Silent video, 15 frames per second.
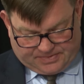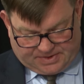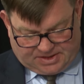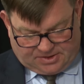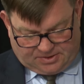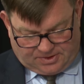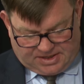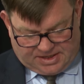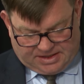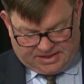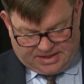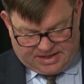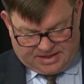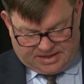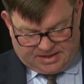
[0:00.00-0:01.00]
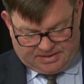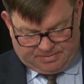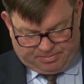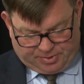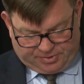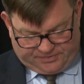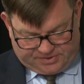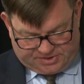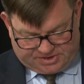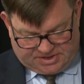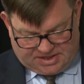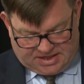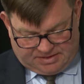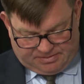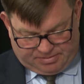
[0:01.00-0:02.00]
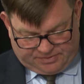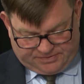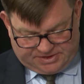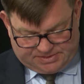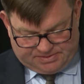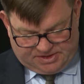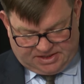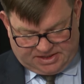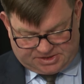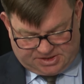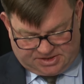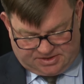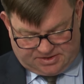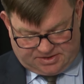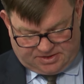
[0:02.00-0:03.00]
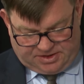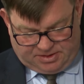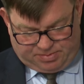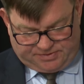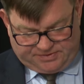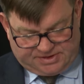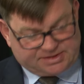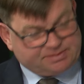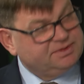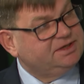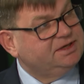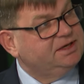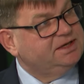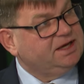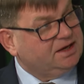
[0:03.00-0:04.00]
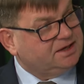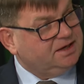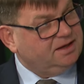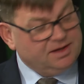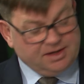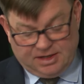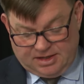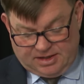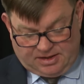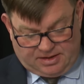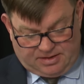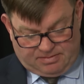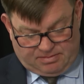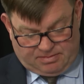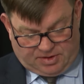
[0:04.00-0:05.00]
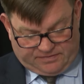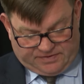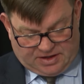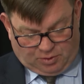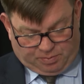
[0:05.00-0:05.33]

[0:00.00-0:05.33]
Kolejna podwyżka, powiedzmy dlaczego i powiedzmy jaka. Mowa o